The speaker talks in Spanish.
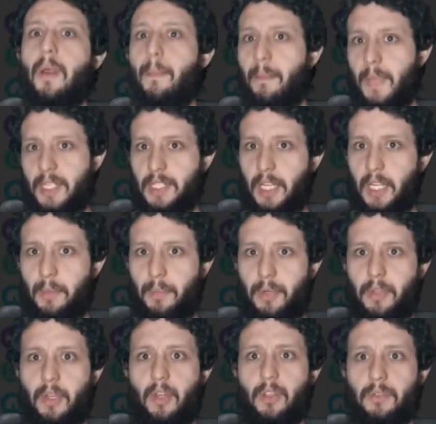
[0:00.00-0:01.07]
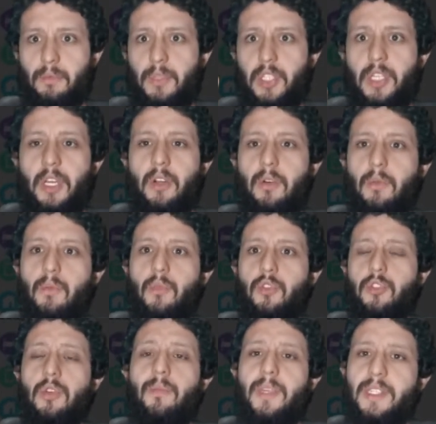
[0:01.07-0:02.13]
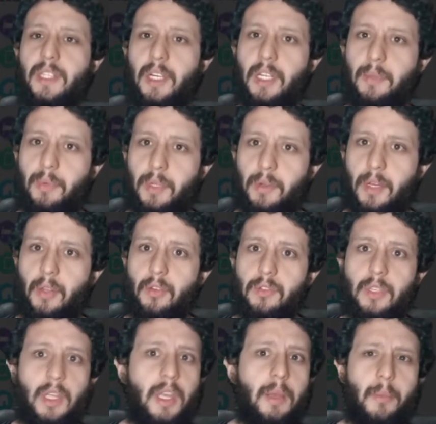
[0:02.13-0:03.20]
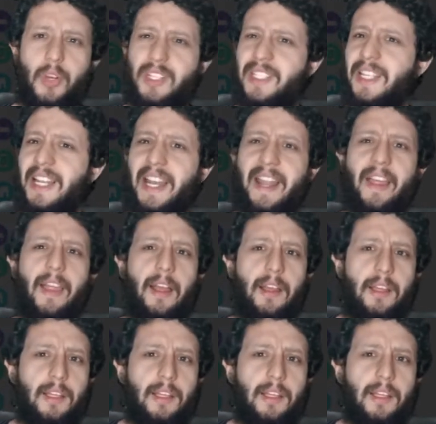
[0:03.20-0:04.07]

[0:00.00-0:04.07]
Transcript: Mensajes privados. Me llegaron muchos mensajes privados, pero así de la nada.